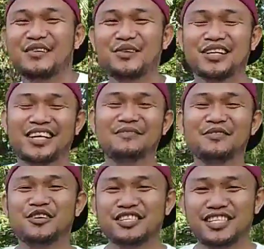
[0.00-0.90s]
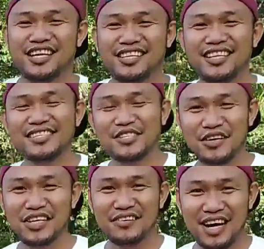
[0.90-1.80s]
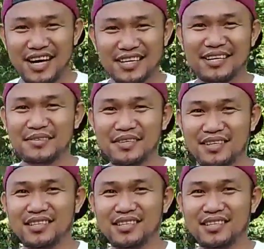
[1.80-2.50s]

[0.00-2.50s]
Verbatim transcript: Welcome to our channel. So ngayong araw,